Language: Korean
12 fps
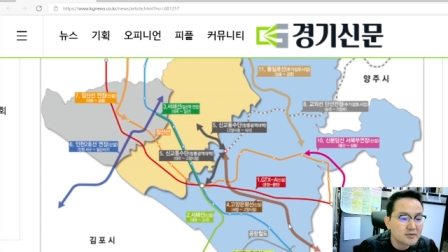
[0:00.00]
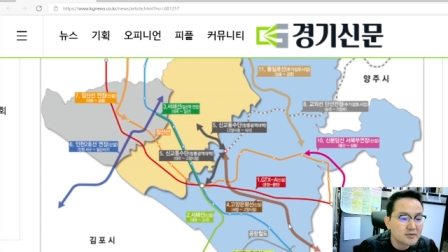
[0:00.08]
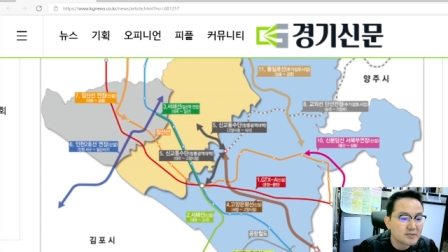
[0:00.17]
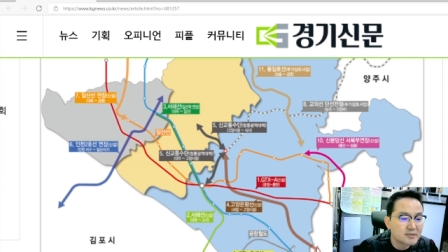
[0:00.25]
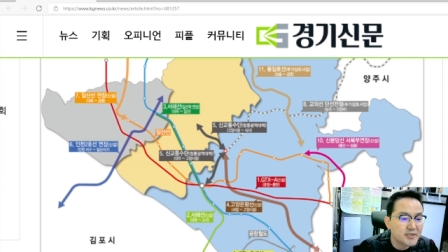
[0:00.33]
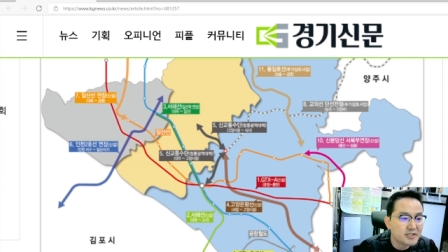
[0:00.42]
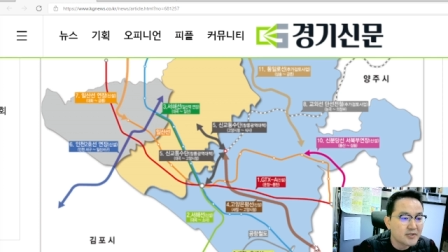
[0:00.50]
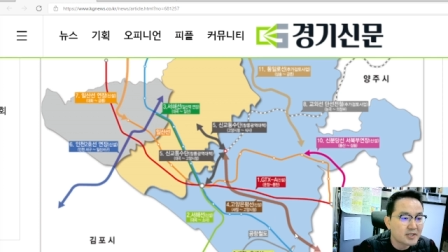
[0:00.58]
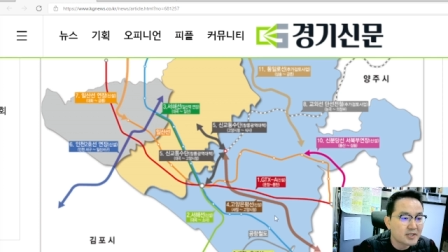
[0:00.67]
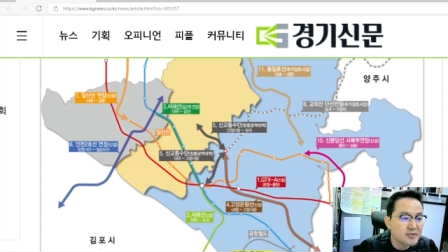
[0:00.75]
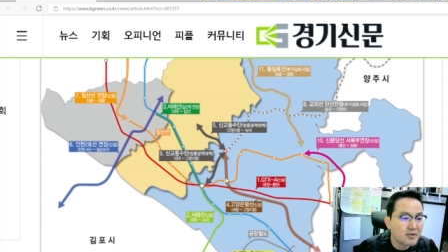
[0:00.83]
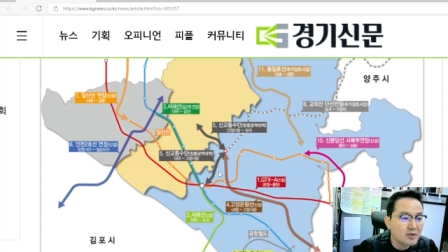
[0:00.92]
지금
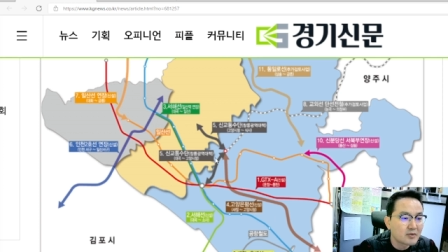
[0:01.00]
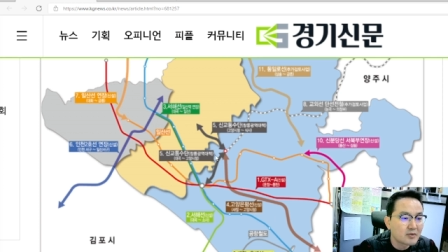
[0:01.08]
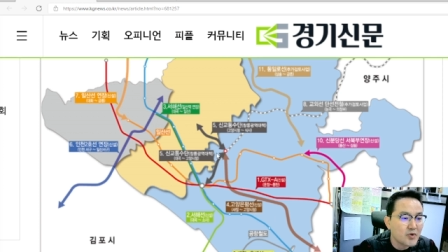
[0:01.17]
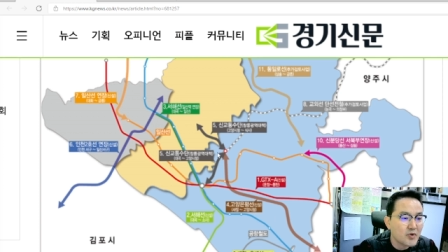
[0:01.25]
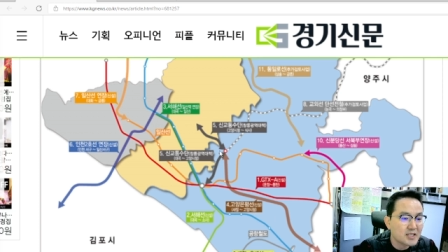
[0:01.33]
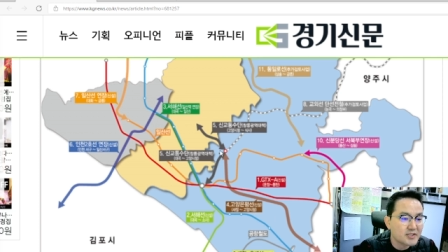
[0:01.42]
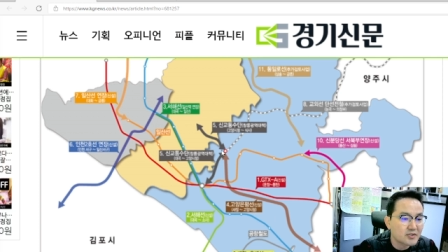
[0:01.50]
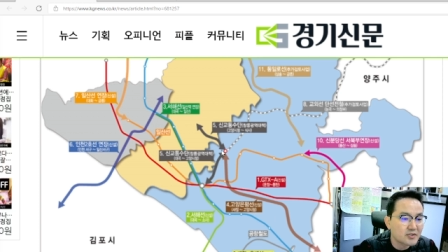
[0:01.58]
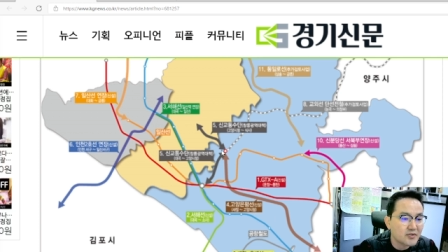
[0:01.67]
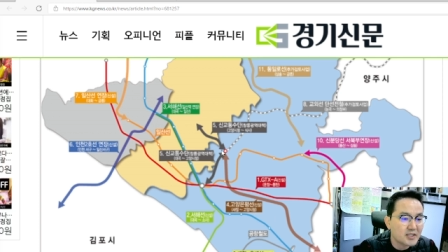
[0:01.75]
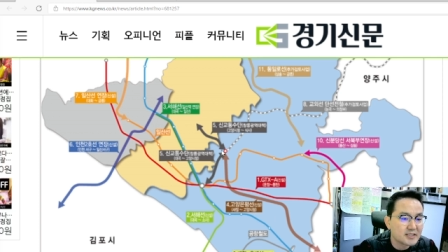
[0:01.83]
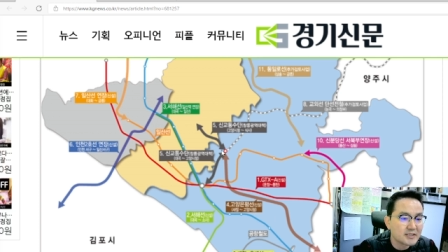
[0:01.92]
세절에서 고향
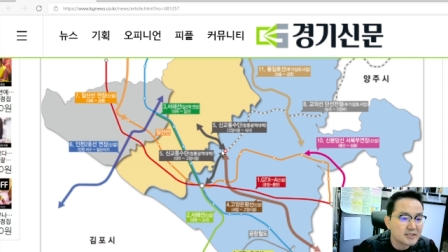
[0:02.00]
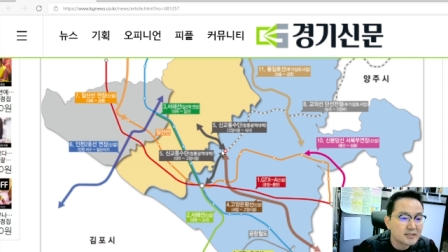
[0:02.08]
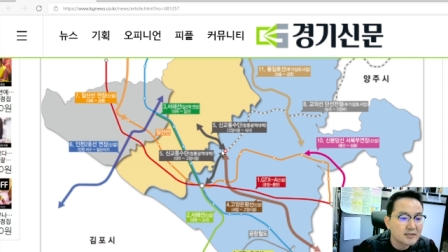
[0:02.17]
시청역까지